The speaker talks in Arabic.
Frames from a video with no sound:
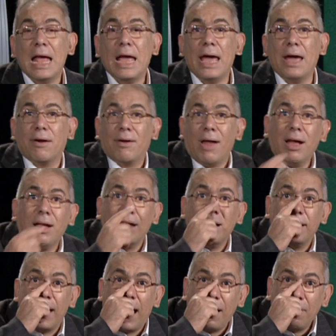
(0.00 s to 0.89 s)

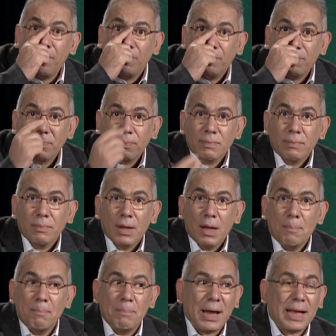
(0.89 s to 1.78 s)
الراجل ده
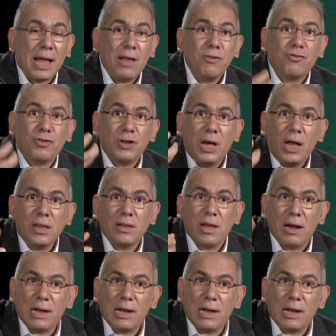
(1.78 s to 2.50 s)
ما كانش يحضر